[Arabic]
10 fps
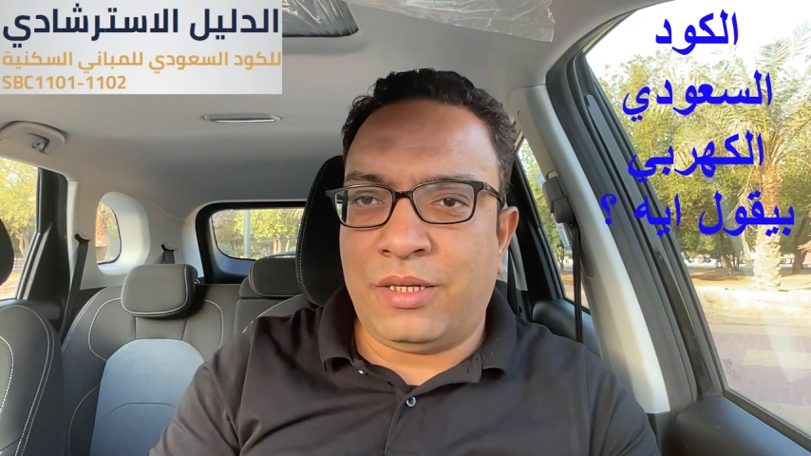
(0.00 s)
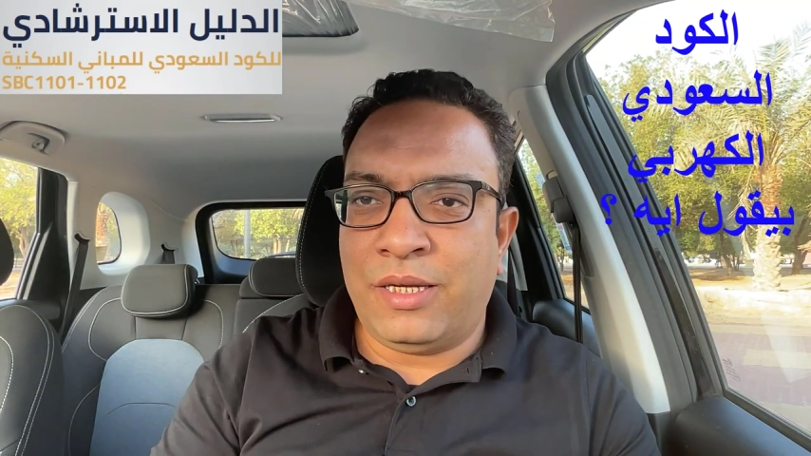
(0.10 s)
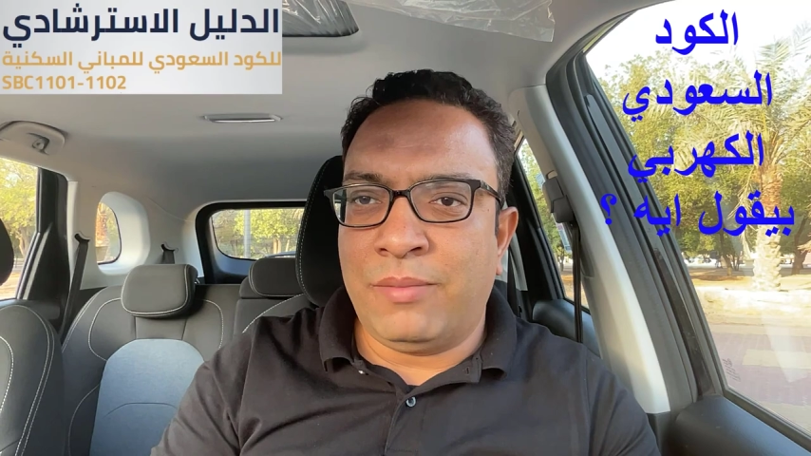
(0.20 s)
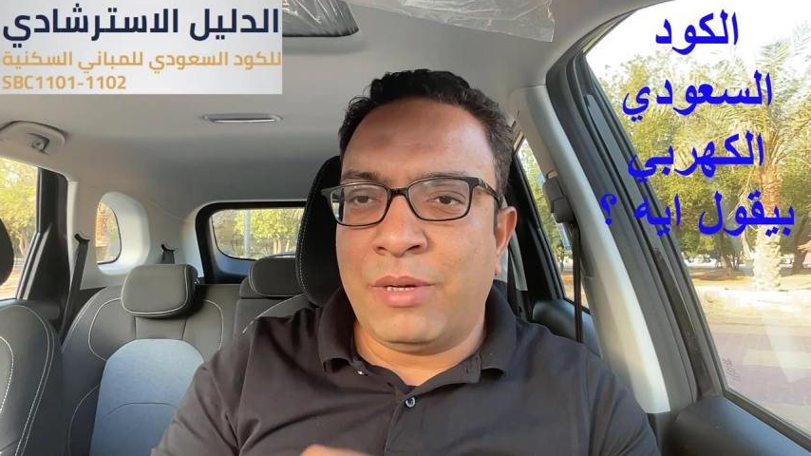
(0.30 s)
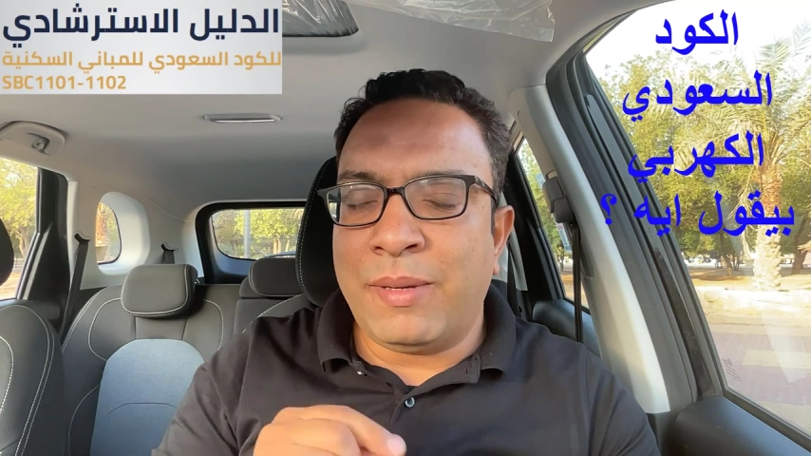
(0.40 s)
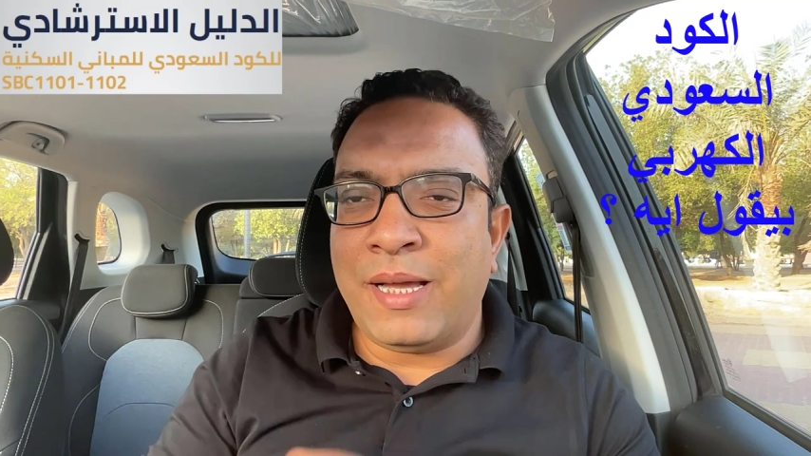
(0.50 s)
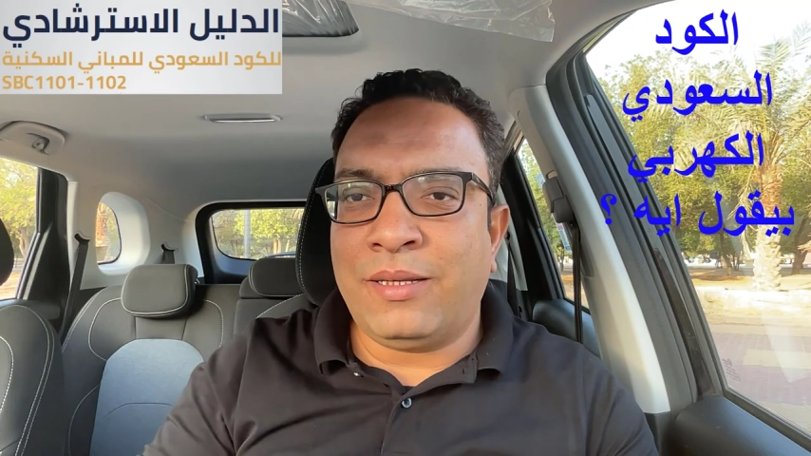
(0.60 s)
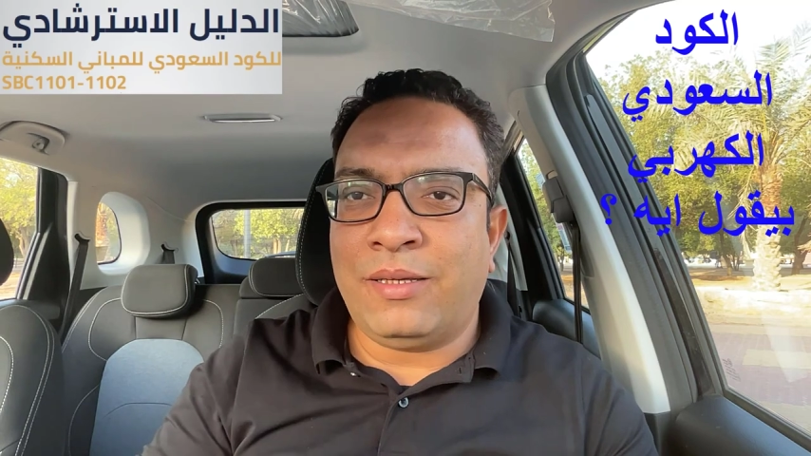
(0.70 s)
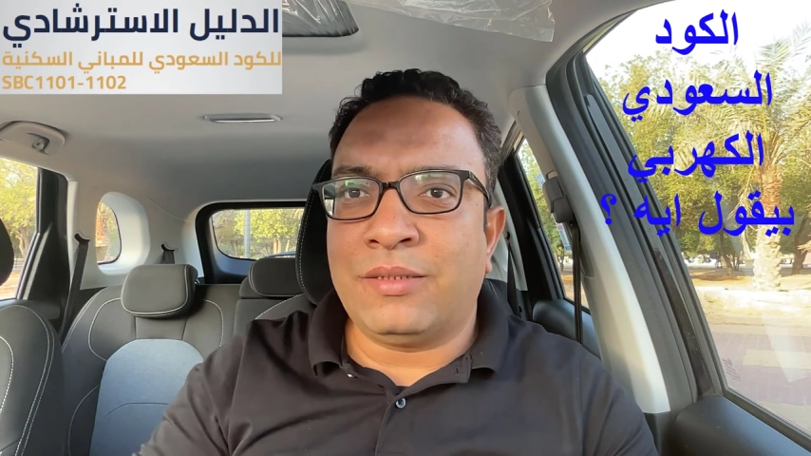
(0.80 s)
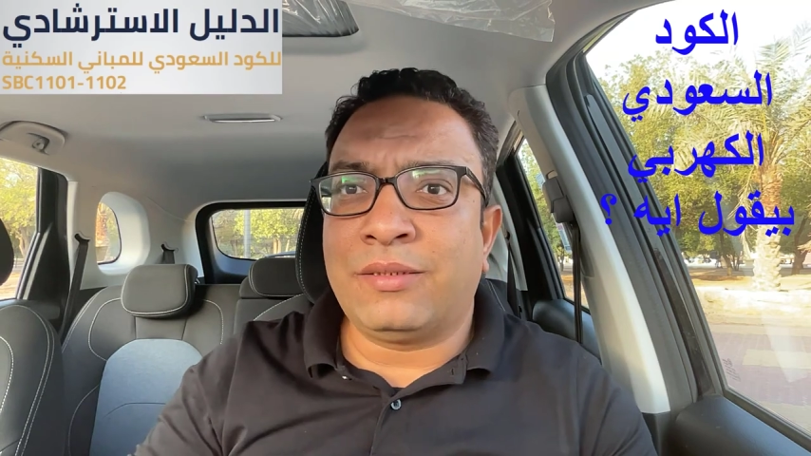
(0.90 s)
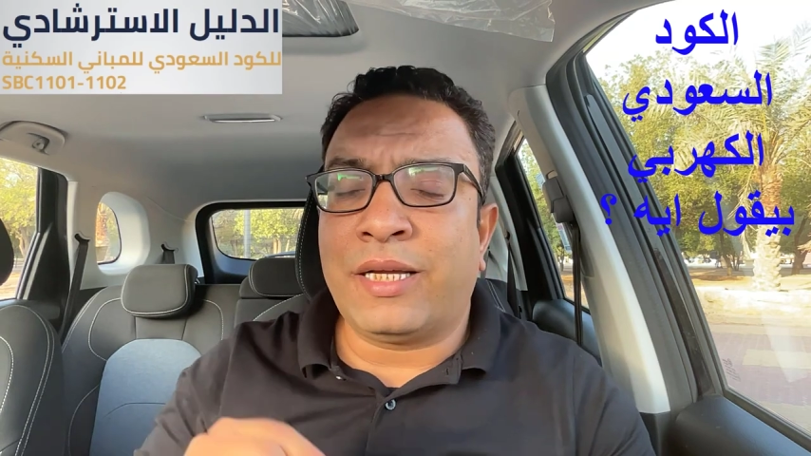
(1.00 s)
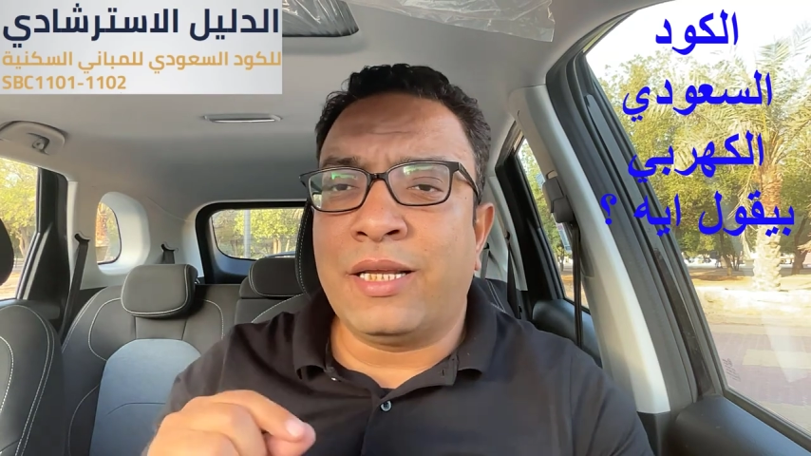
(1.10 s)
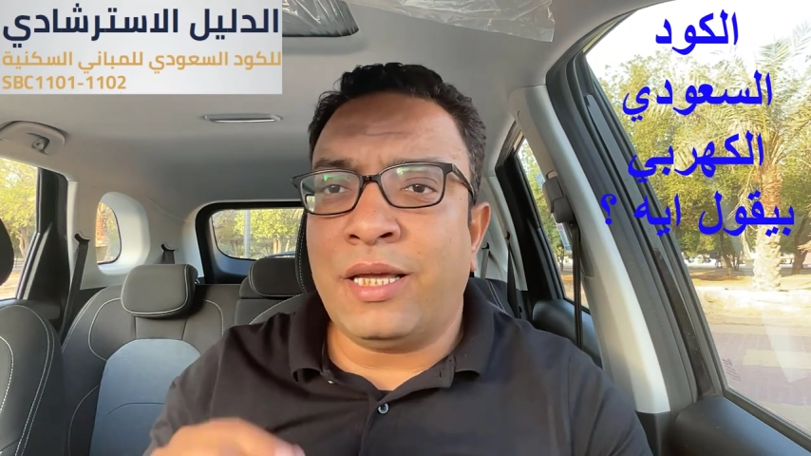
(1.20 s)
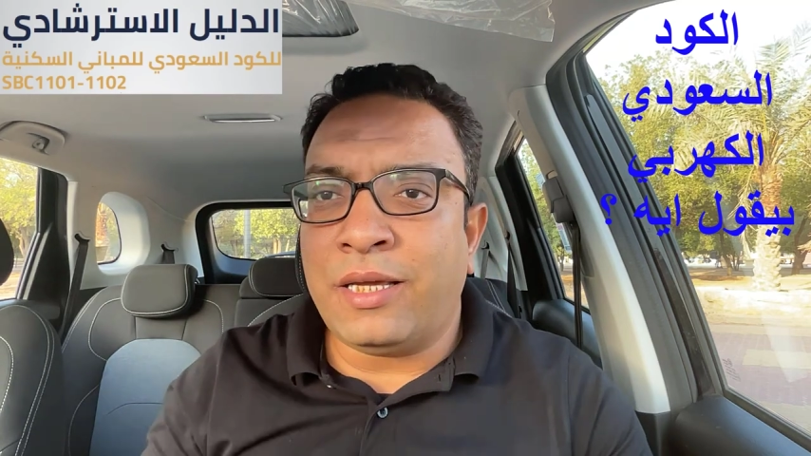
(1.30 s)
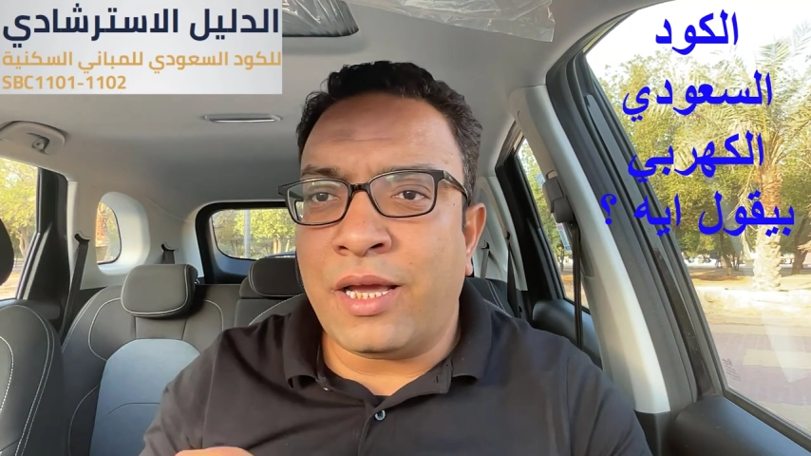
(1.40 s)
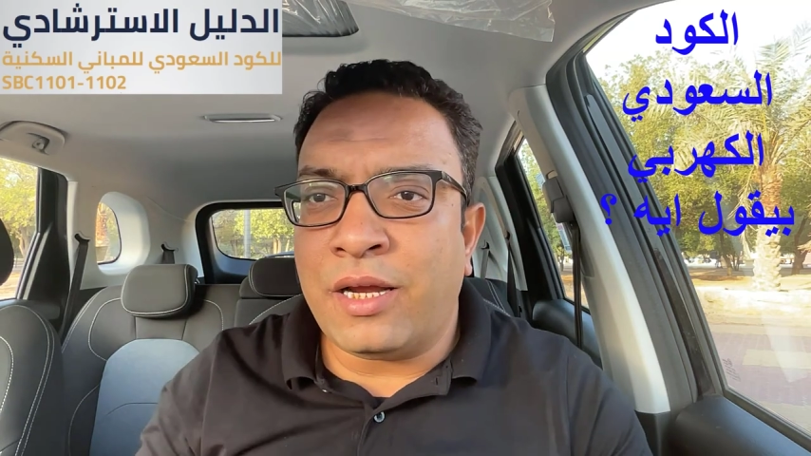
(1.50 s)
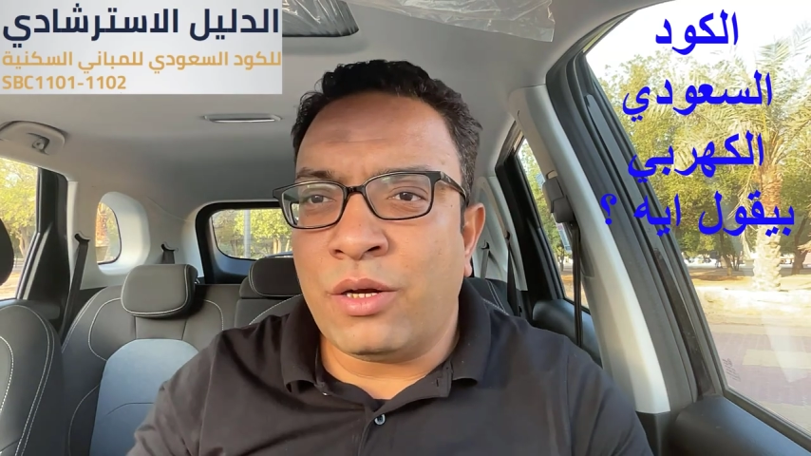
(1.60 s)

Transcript: المباني السكنيه